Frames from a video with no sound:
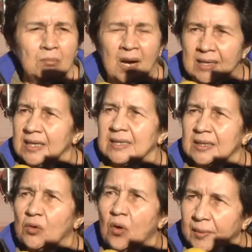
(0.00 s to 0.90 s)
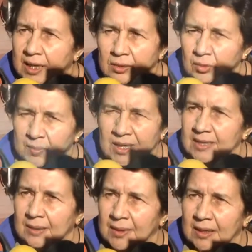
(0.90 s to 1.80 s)
Madres jóvenes, no
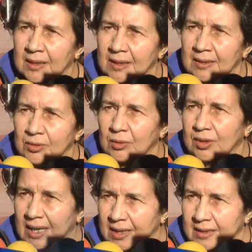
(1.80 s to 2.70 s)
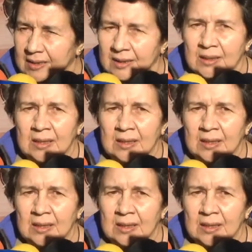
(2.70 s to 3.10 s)
precisamente solteras.